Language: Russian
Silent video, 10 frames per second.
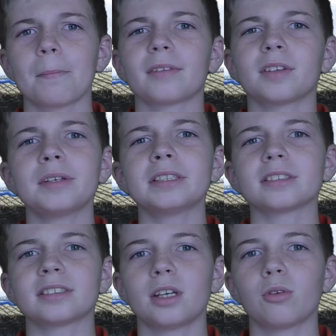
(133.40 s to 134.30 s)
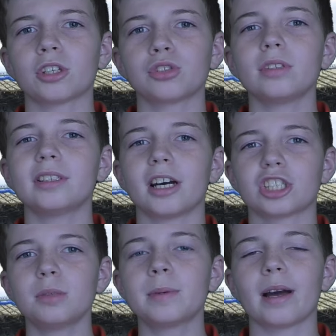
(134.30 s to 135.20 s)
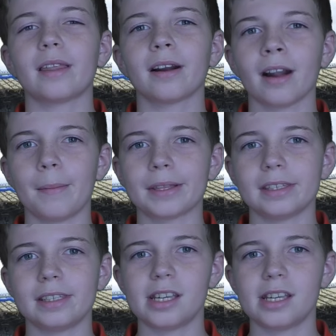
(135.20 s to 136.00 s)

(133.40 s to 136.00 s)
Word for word: Правда, в этот раз я укажу не на ошибки, а на грамотные